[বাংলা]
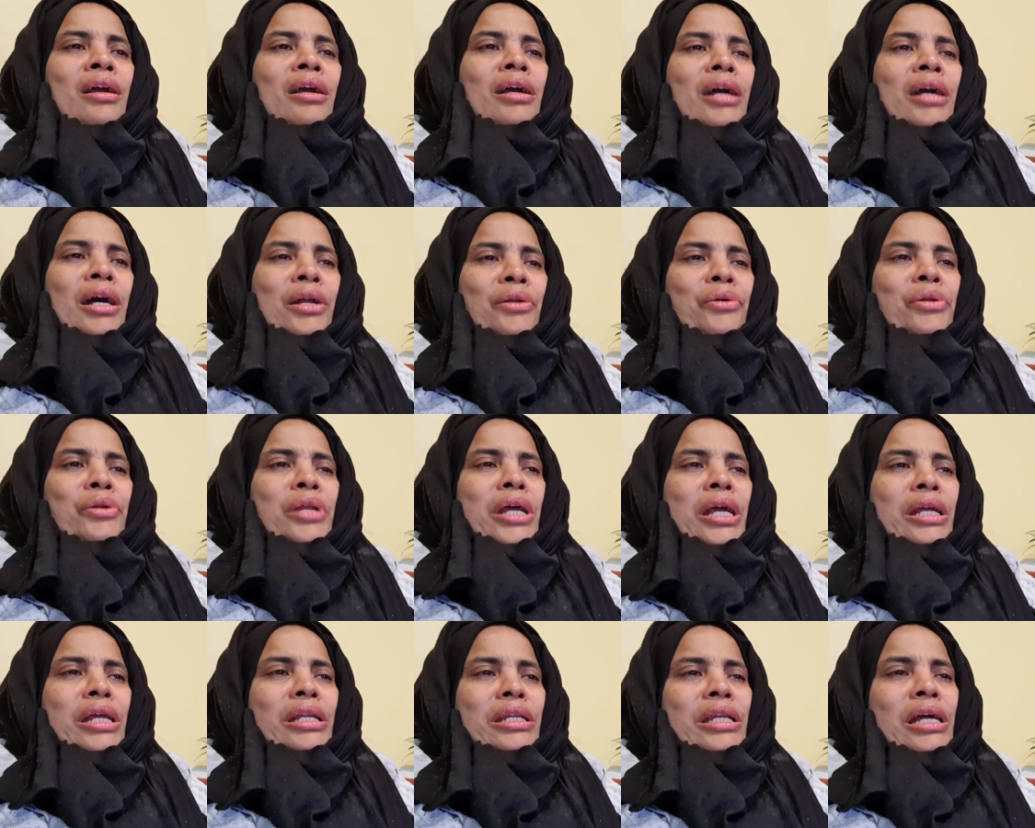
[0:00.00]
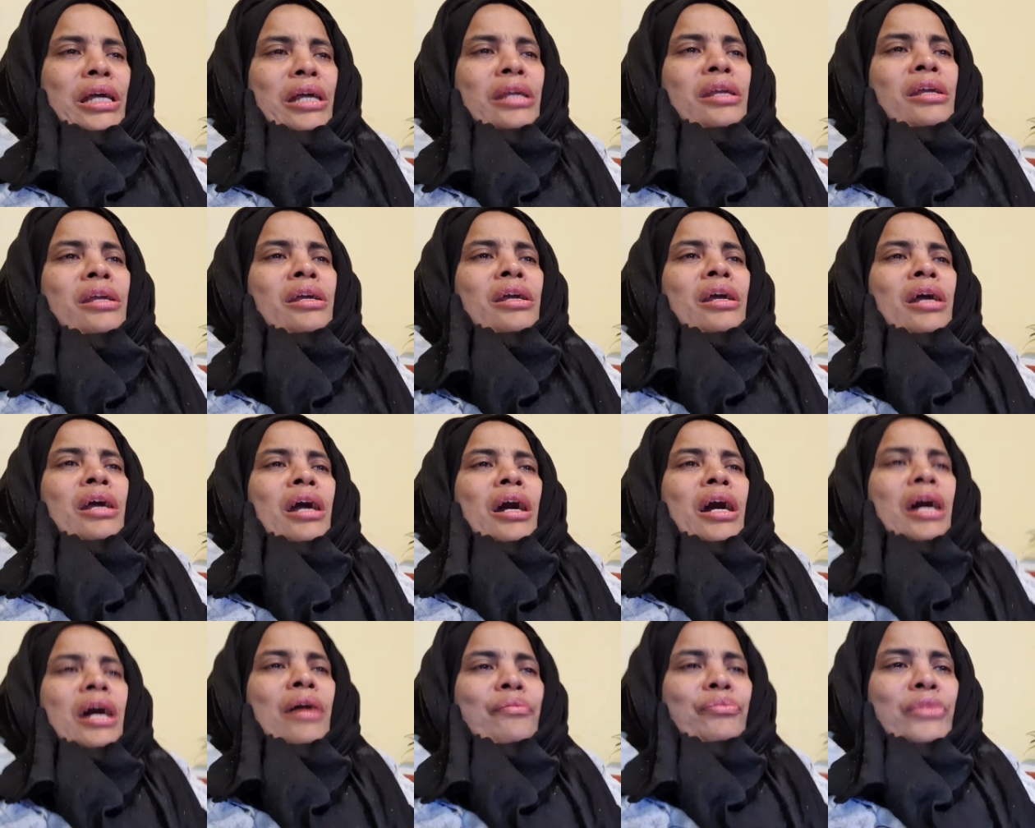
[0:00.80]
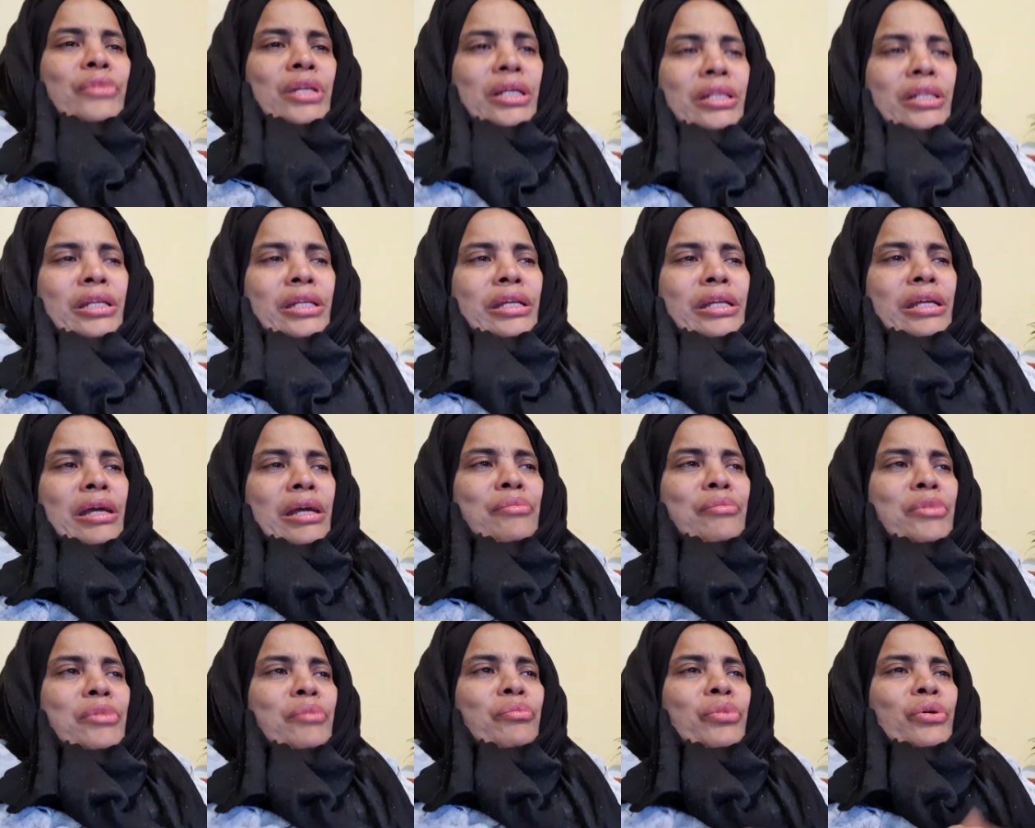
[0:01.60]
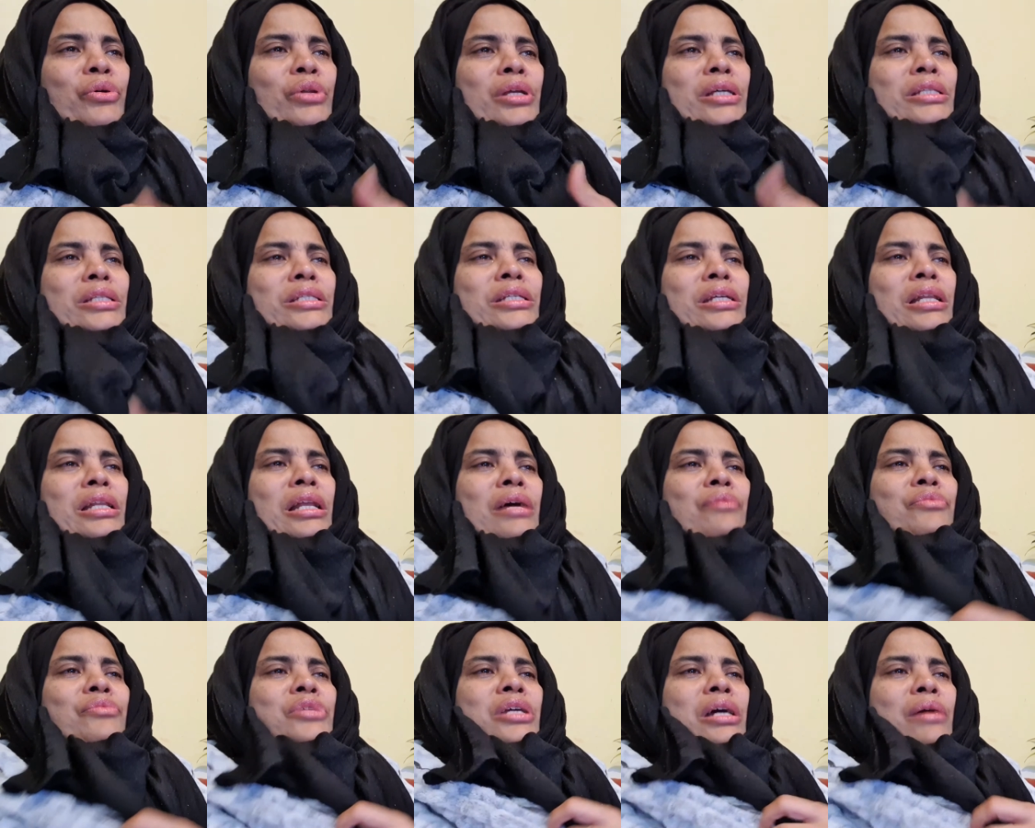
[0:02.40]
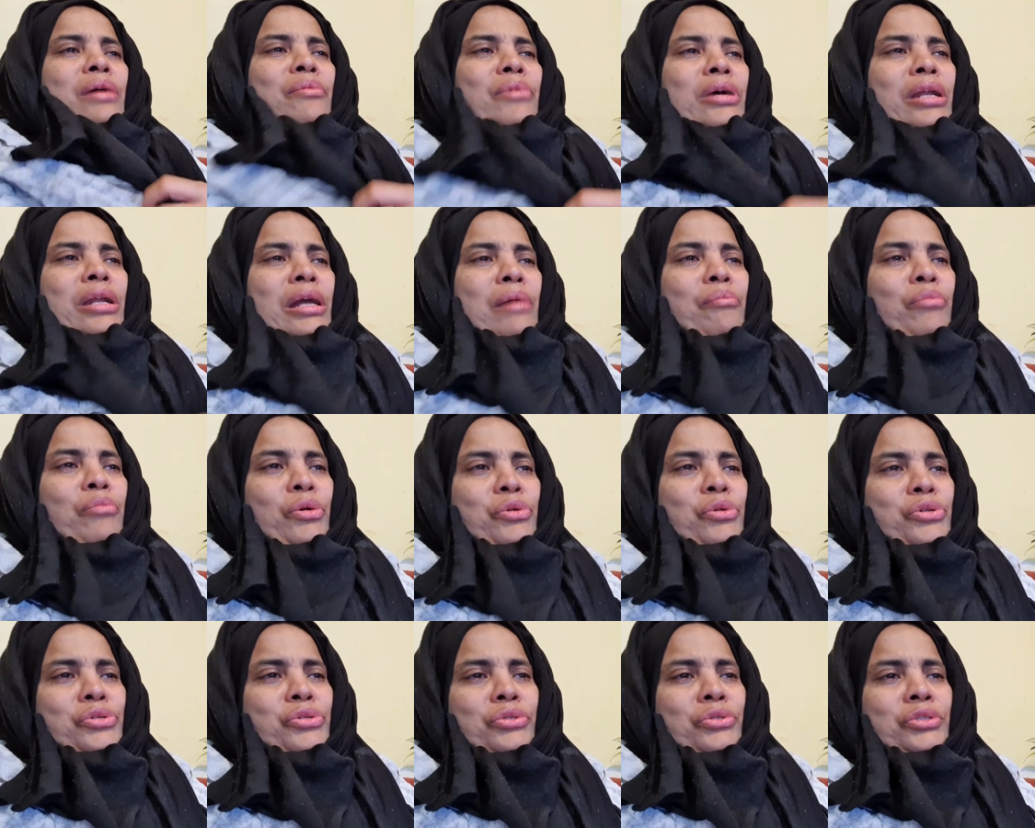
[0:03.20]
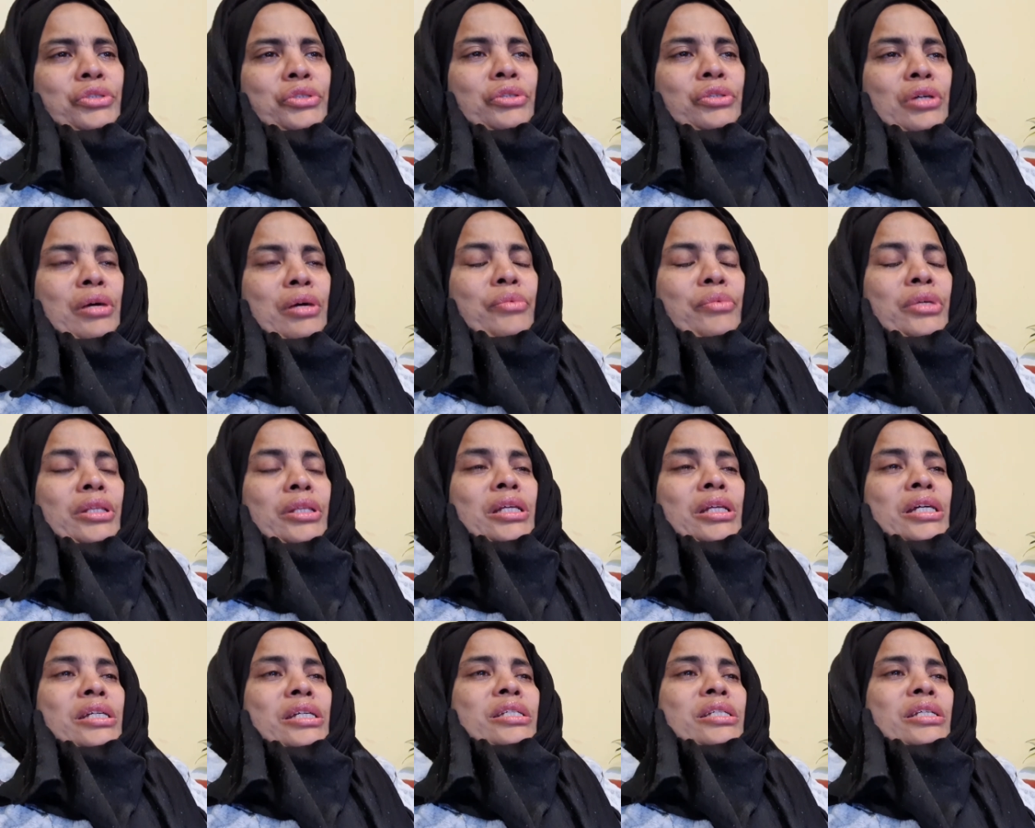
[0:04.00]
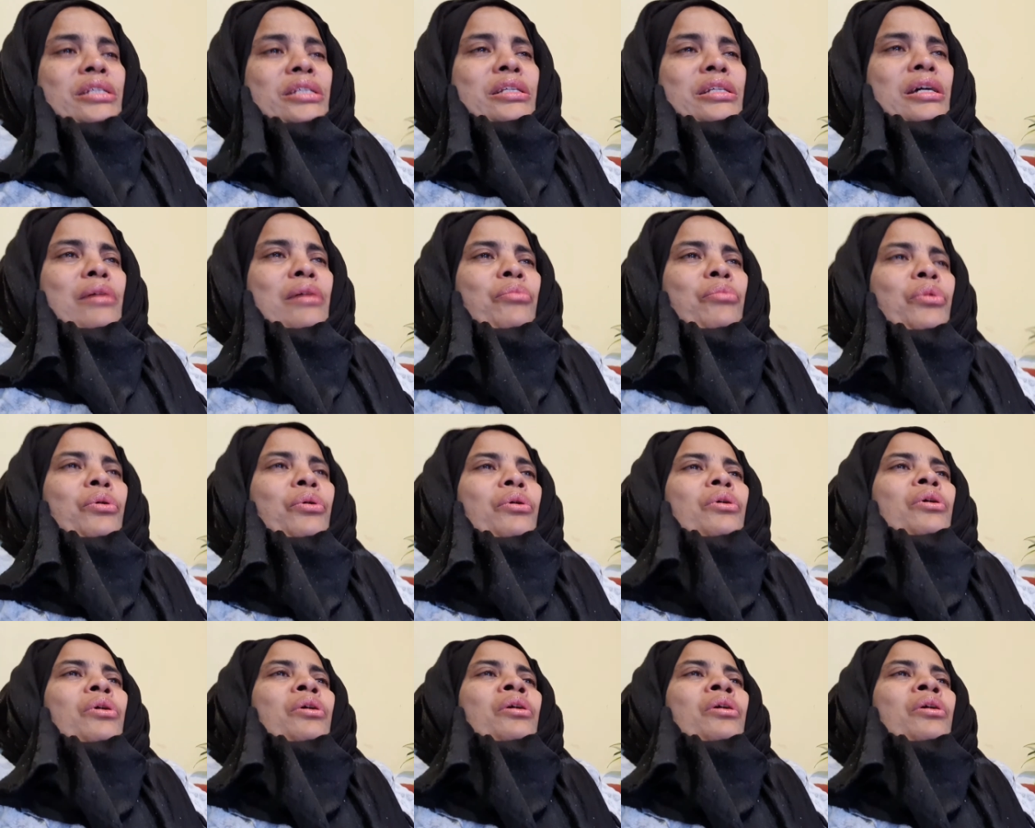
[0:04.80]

কারণ একটাই আপনাদেরকে আমি বলেছিলাম যে আমার আব্বা অসুস্থ আমি দেশে যাবো